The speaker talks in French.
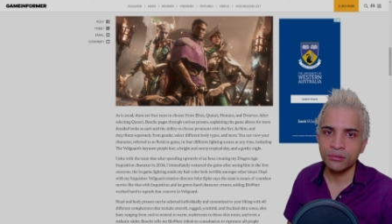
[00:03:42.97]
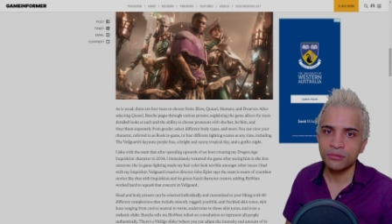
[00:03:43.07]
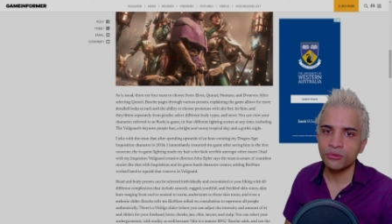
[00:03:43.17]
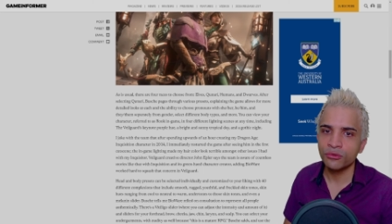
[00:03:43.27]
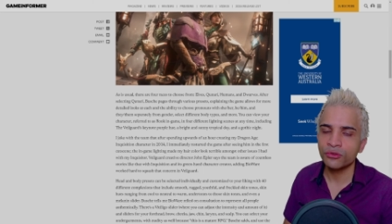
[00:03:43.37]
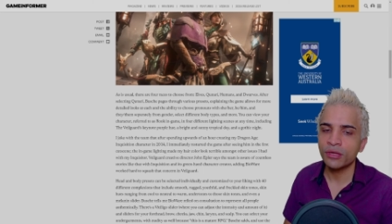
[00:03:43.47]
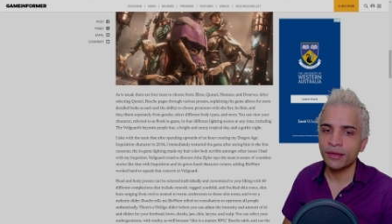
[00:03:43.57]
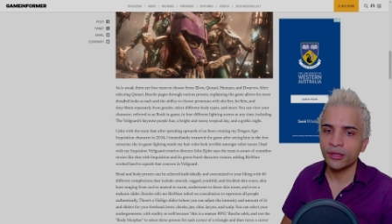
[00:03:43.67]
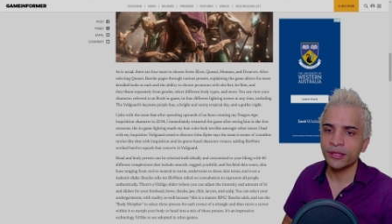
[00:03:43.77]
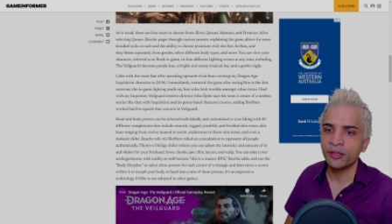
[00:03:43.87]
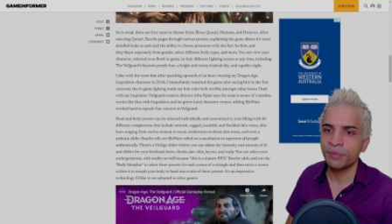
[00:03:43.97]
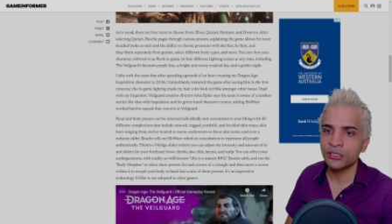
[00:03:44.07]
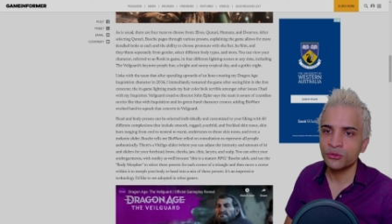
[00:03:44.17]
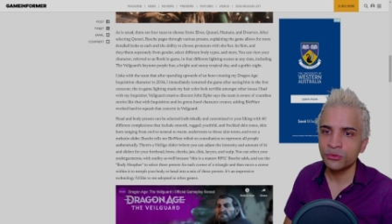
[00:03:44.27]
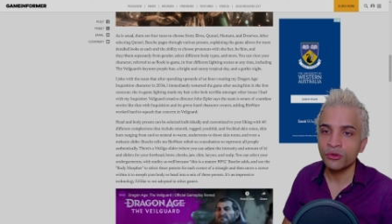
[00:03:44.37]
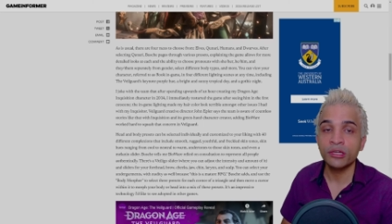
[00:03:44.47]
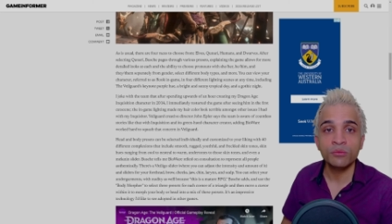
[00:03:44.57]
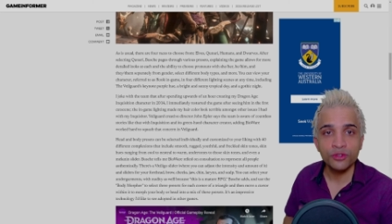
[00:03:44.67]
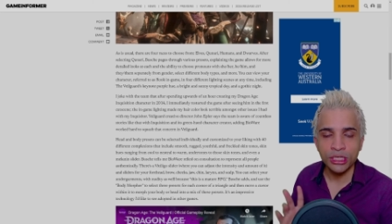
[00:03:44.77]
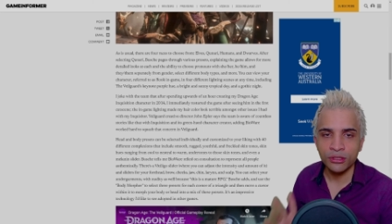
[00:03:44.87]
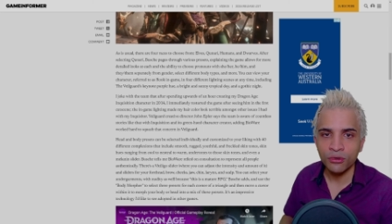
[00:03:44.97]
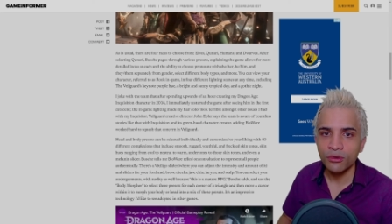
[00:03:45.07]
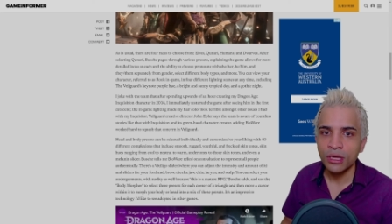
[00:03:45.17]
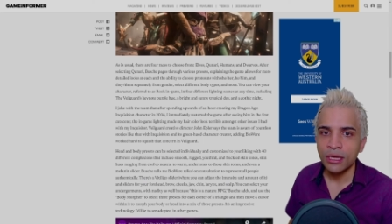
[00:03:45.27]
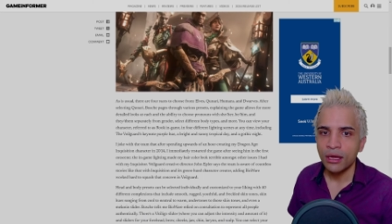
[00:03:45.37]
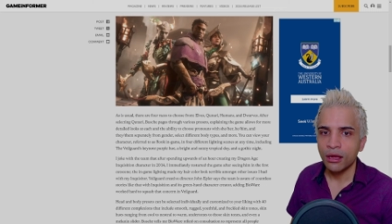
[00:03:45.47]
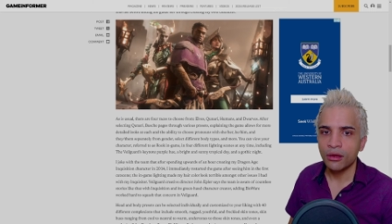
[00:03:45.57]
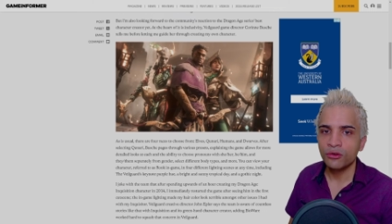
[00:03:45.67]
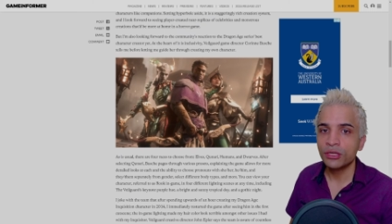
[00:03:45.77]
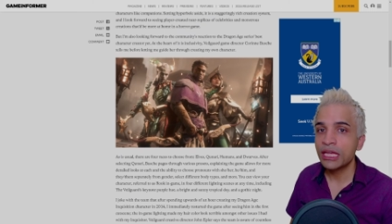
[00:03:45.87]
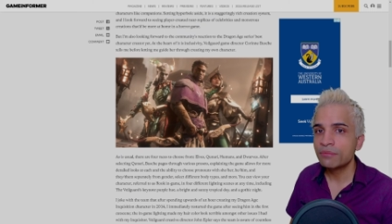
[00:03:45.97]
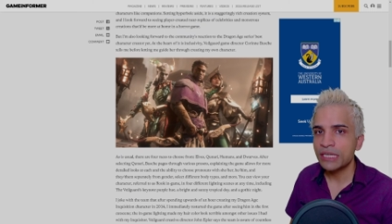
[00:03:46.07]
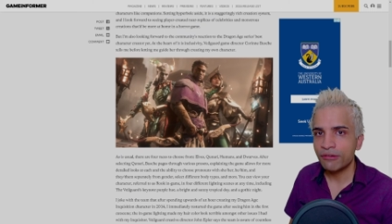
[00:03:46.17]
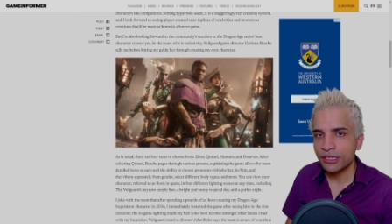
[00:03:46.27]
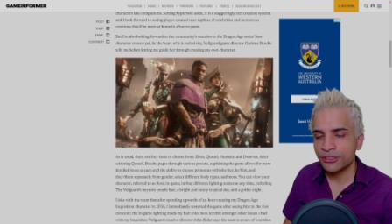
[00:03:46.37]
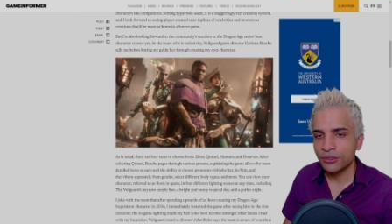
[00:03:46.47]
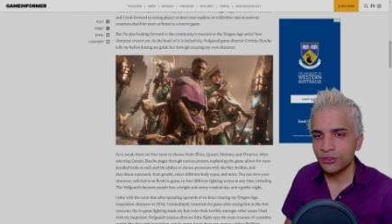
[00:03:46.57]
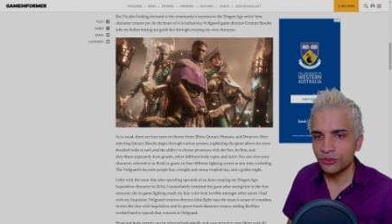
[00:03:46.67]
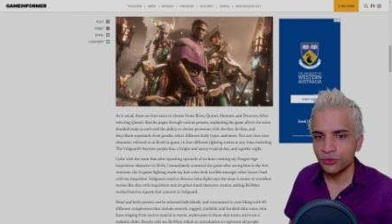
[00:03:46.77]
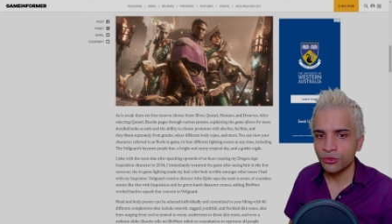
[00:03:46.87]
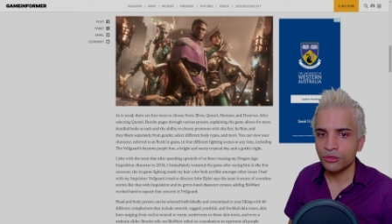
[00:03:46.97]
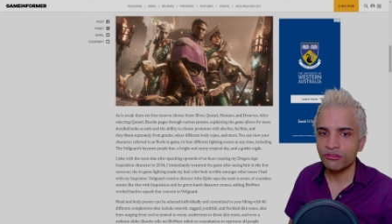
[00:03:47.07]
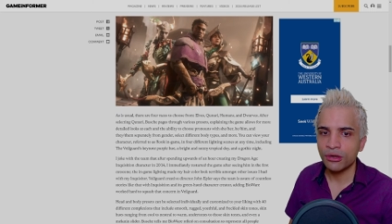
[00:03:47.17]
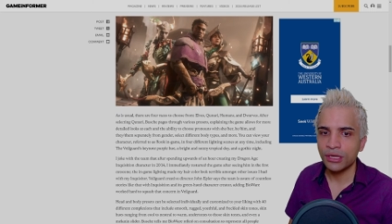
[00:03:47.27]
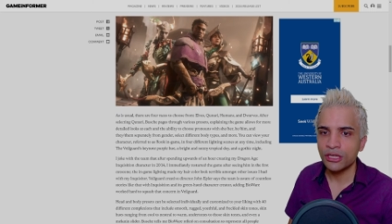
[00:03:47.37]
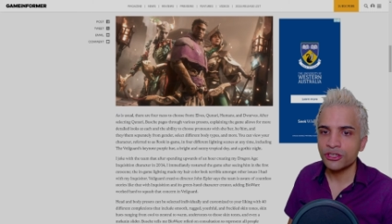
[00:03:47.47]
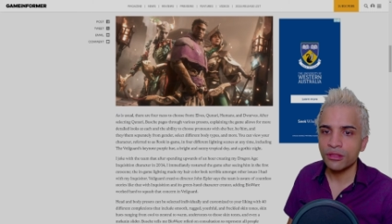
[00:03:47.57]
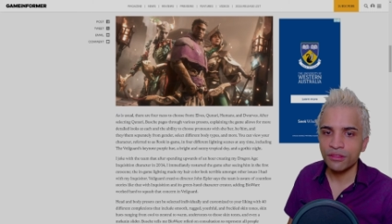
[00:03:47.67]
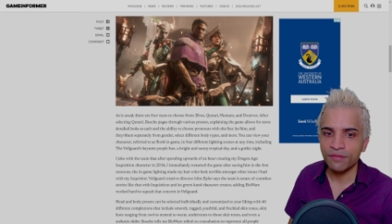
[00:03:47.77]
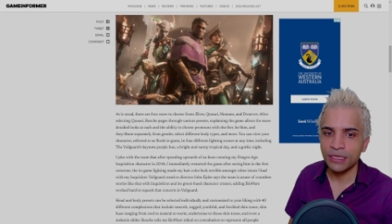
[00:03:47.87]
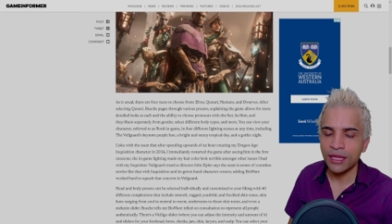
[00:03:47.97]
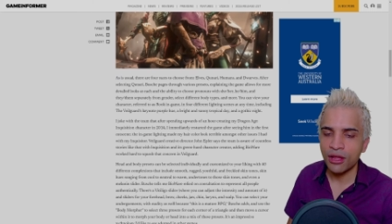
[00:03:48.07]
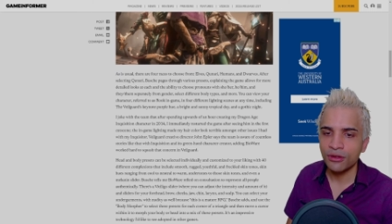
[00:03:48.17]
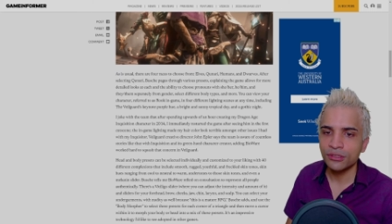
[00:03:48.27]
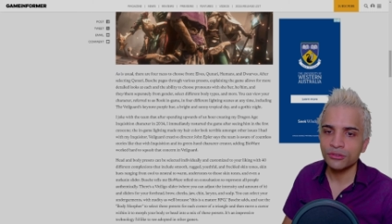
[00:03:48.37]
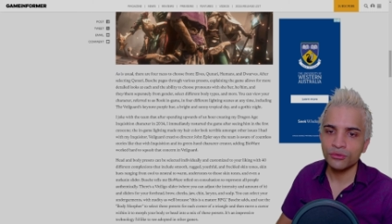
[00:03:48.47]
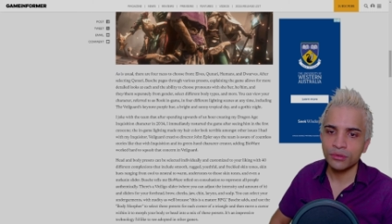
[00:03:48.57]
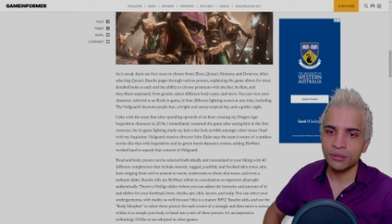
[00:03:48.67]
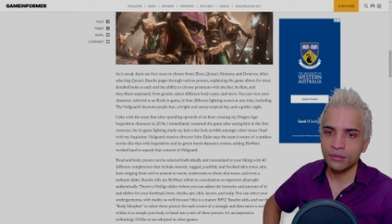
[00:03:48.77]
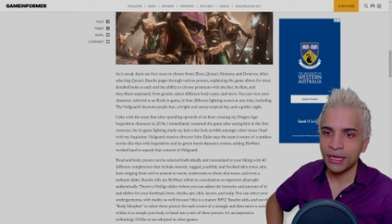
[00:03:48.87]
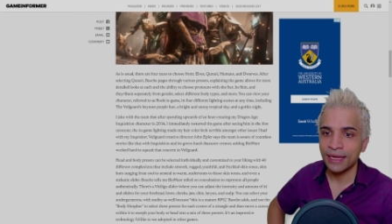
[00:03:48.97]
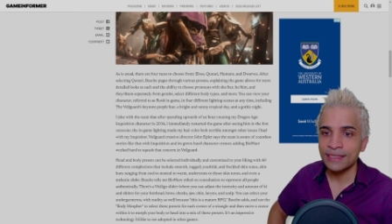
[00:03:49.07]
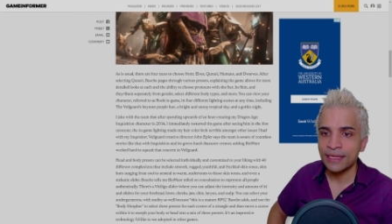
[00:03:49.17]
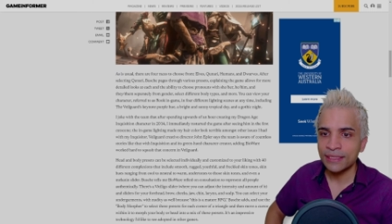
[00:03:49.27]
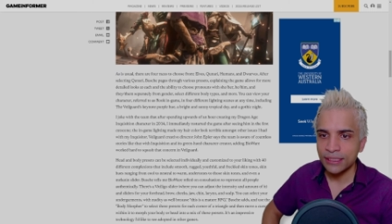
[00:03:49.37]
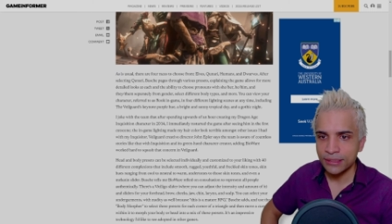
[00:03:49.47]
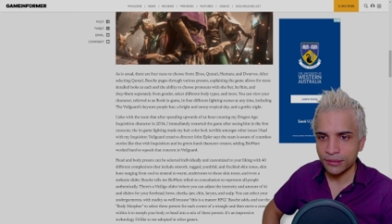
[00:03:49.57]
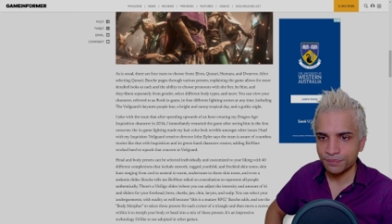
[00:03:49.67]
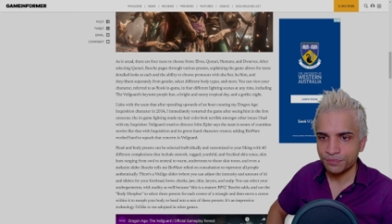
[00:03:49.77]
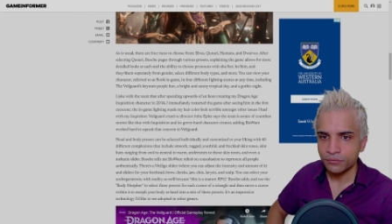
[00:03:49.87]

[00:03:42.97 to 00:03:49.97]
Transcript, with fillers: le truc avec les cartes perso. Corinne Bush étant euh, le game director de Dragon Age The Veil Guard, donc la réalisatrice.